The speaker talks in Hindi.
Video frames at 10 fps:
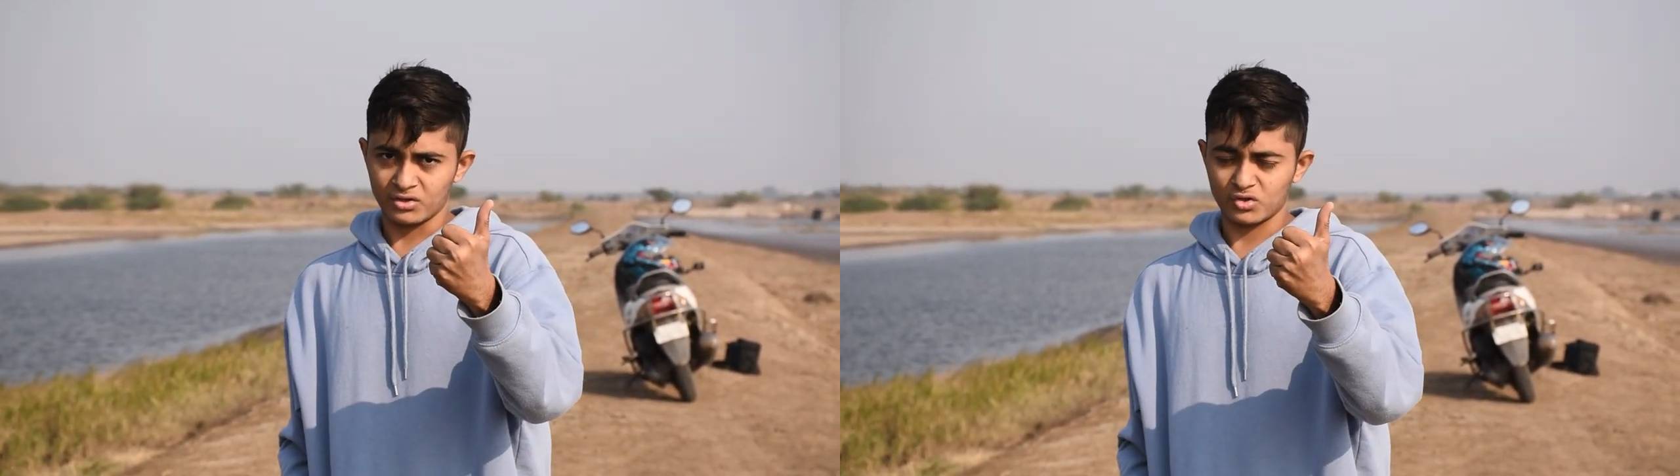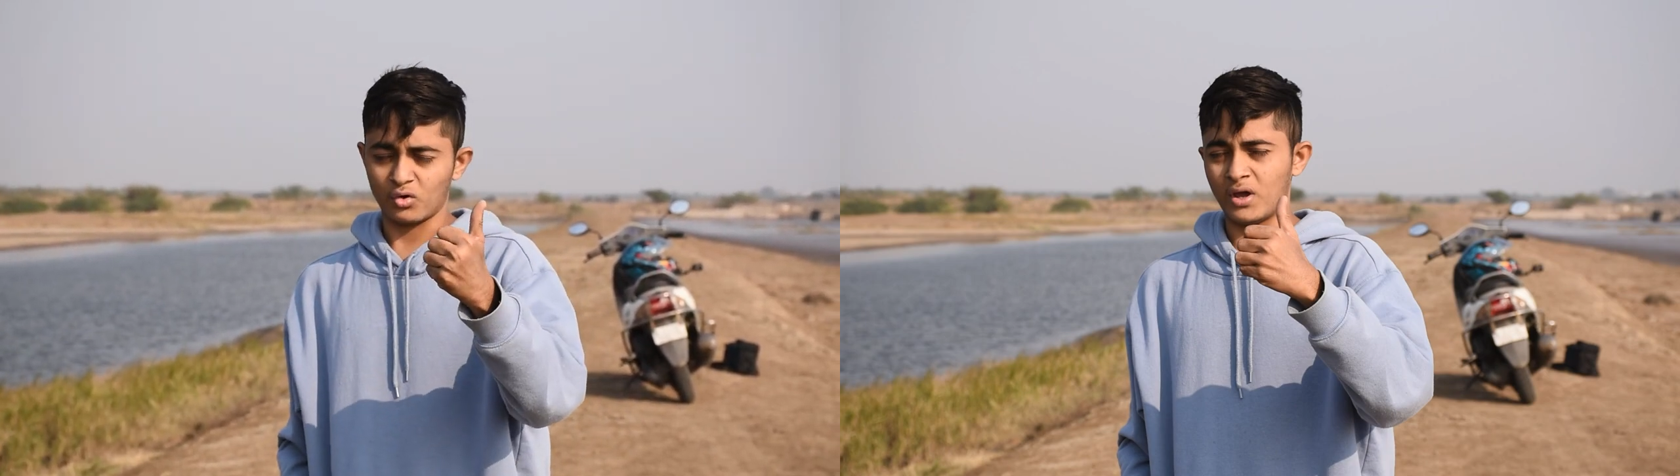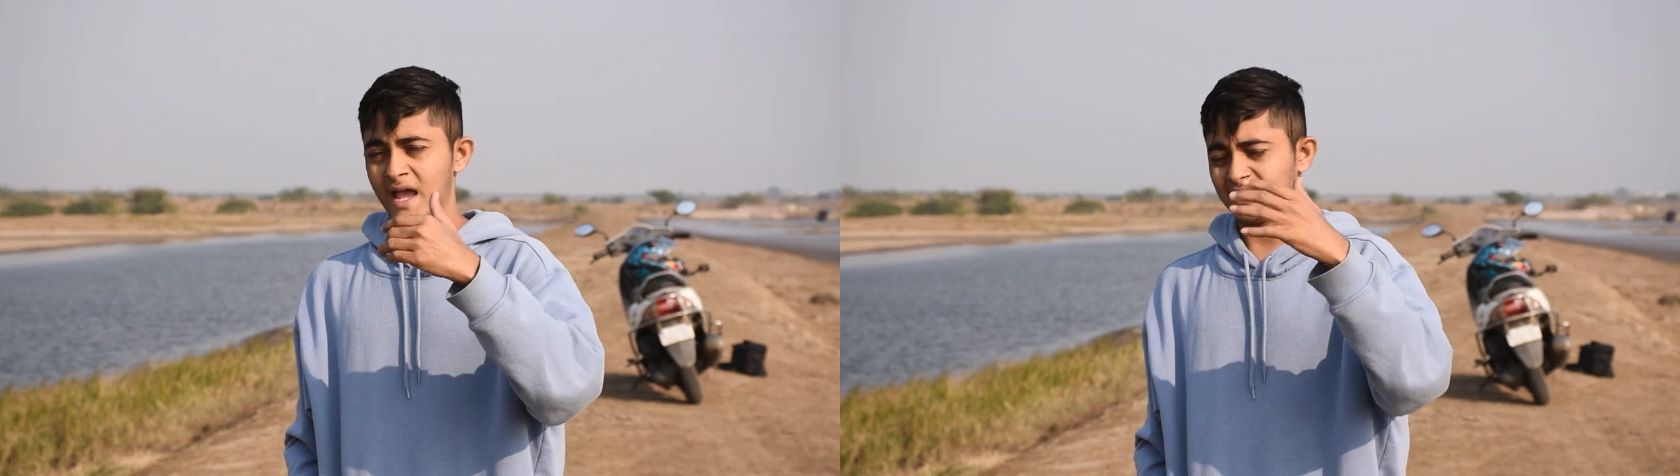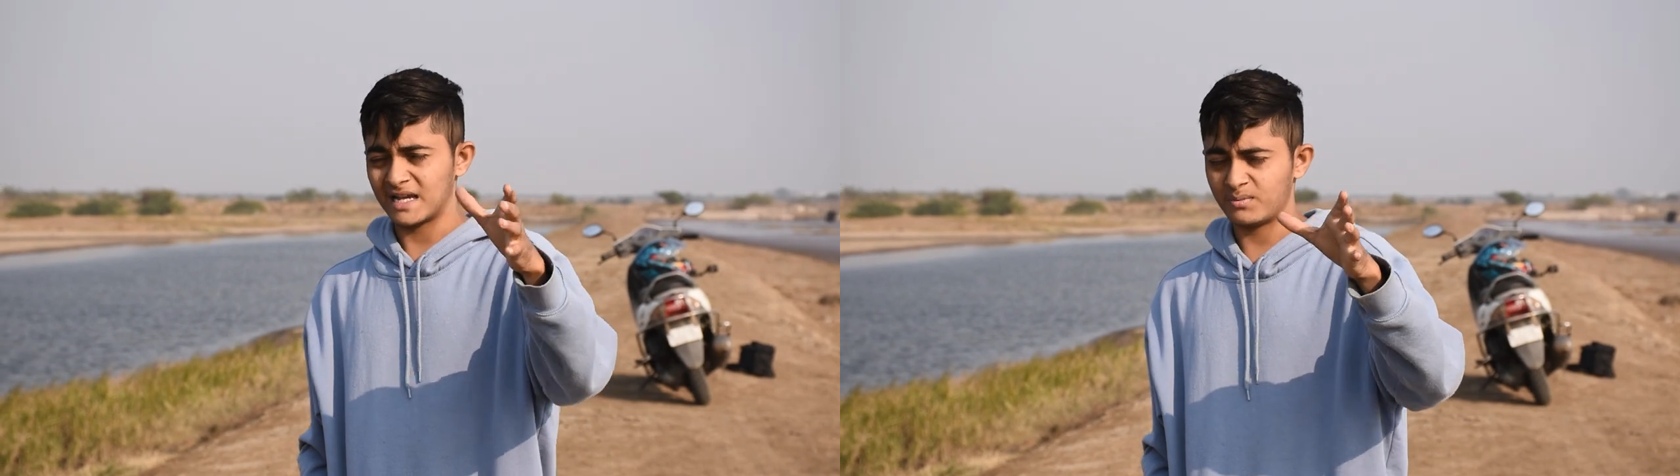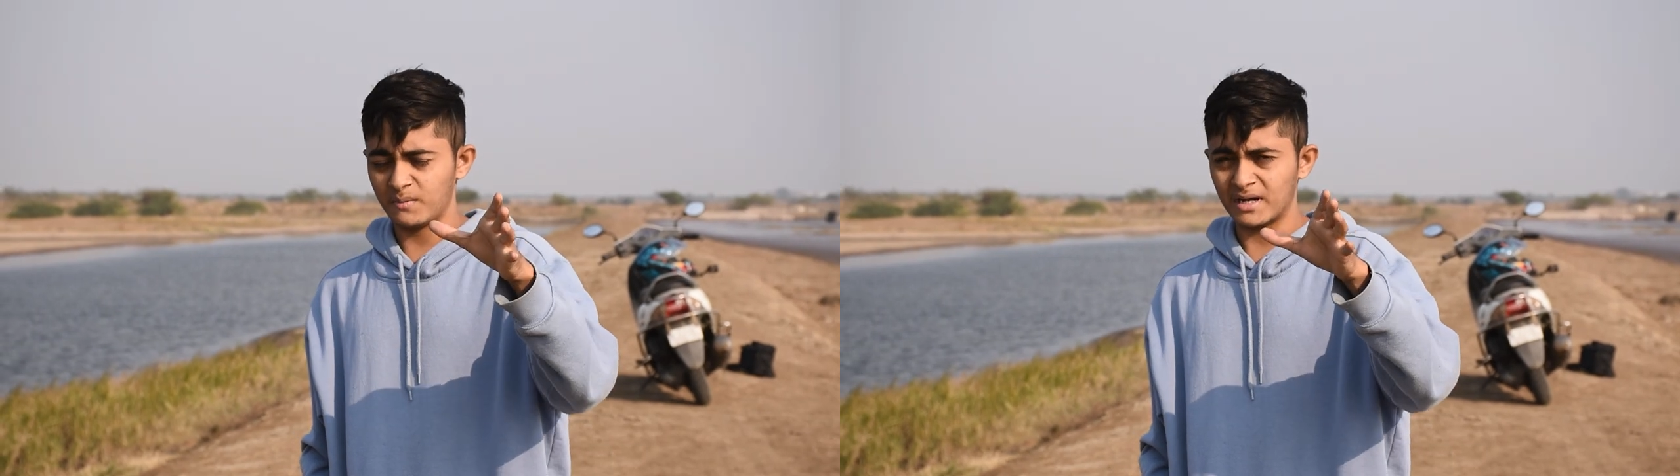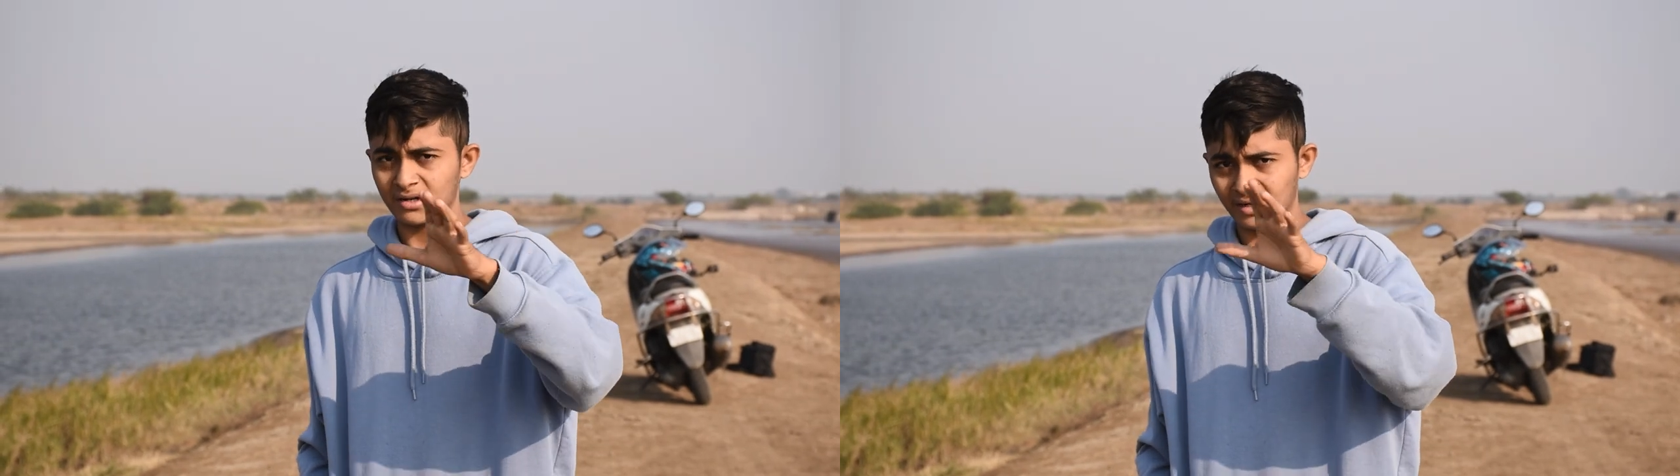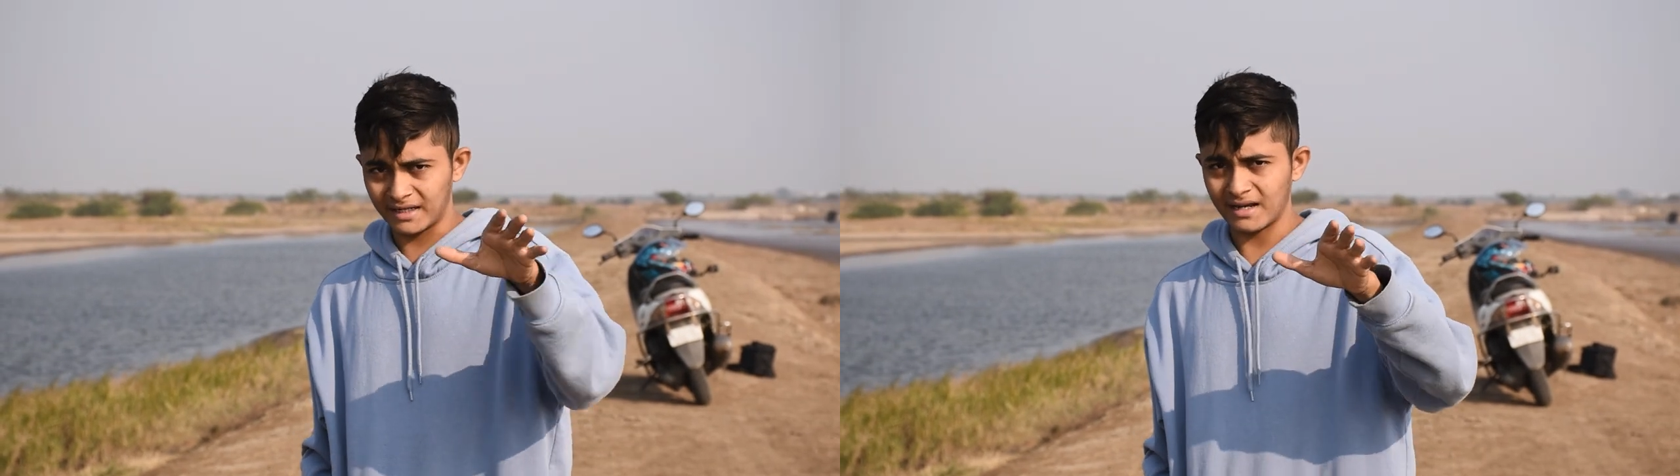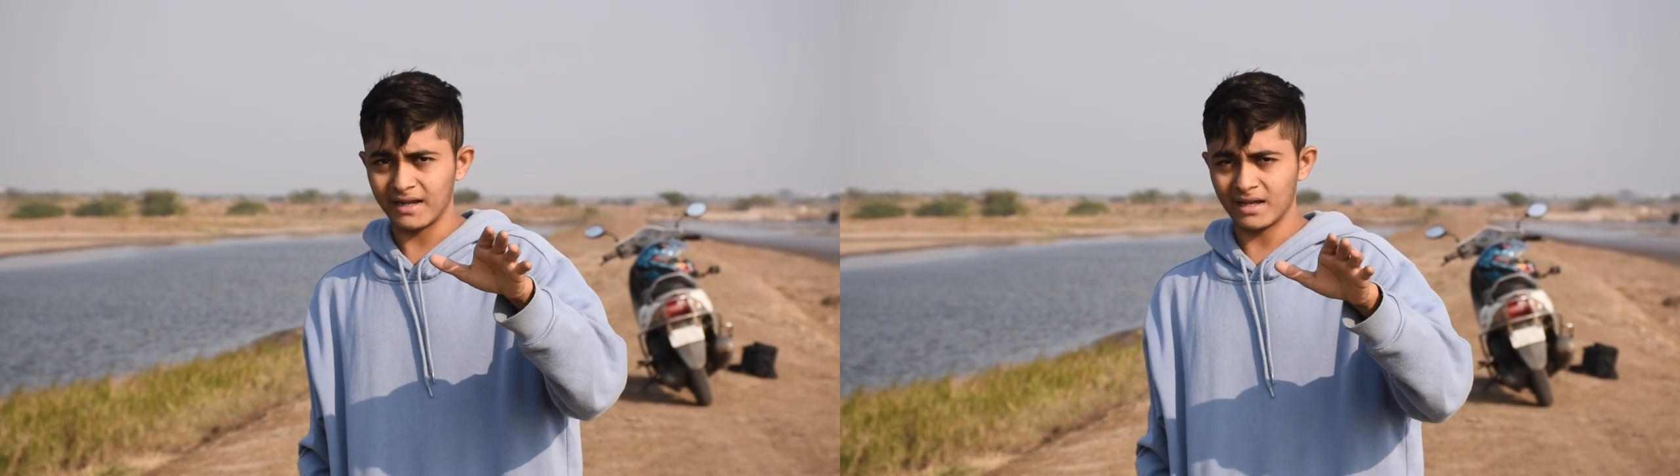चलो ऐसे एक्सपेरिमेंट
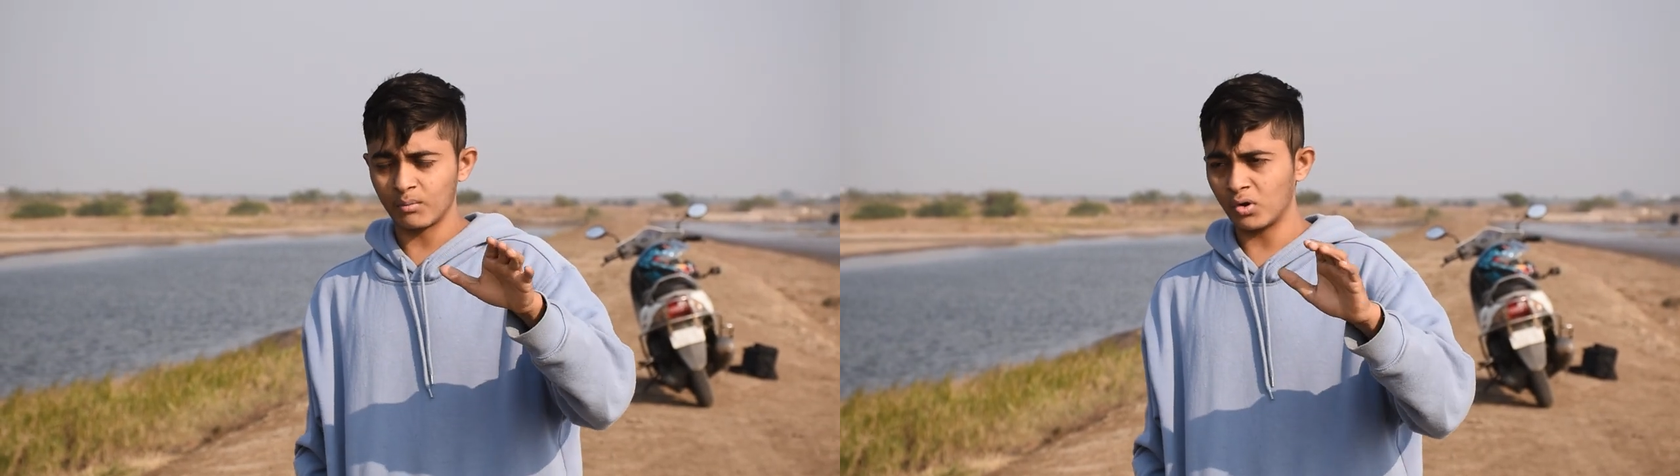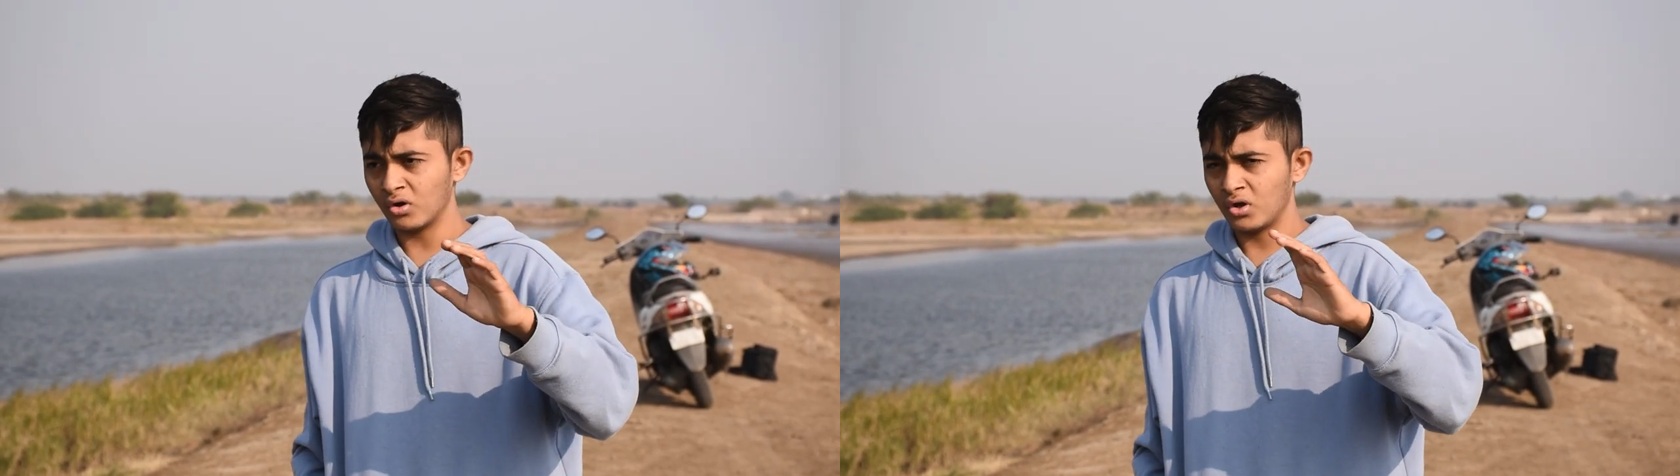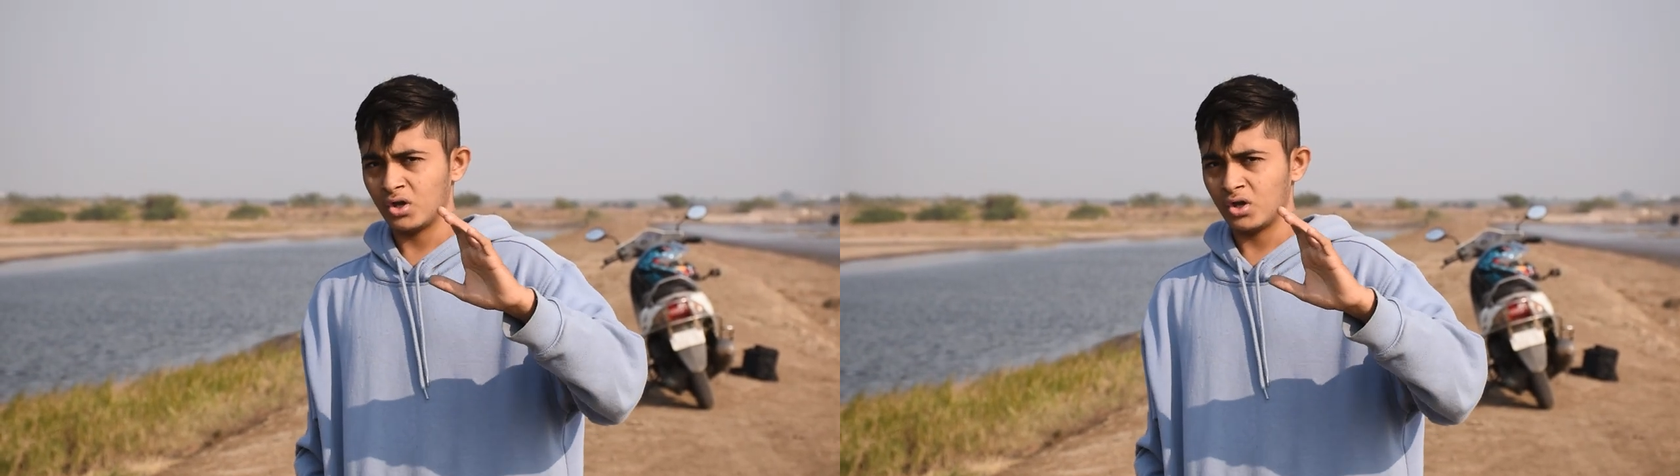करते रहेंगे हम लोग